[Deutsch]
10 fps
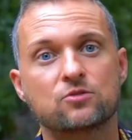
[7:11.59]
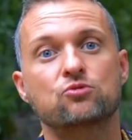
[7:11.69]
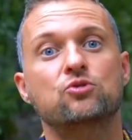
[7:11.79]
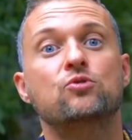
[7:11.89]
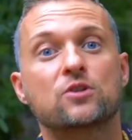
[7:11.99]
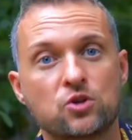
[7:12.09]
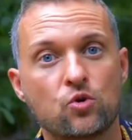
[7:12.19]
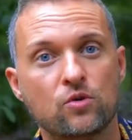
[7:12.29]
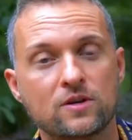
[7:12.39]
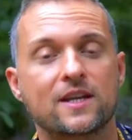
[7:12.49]
Durch
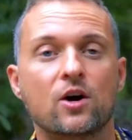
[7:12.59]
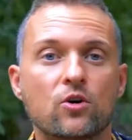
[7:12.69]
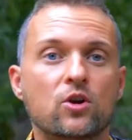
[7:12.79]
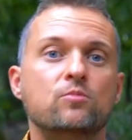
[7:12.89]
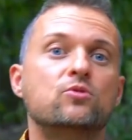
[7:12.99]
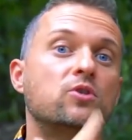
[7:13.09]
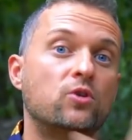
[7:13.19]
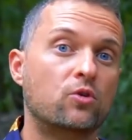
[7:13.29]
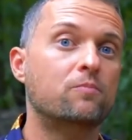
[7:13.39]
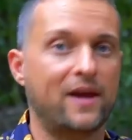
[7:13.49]
Glution, genau genommen
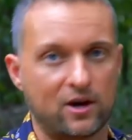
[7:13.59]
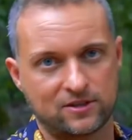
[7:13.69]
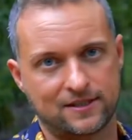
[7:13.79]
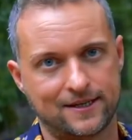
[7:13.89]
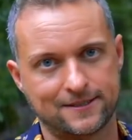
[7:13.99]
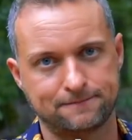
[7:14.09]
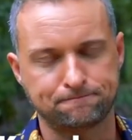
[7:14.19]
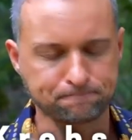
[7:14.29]
Glutionperoxide also.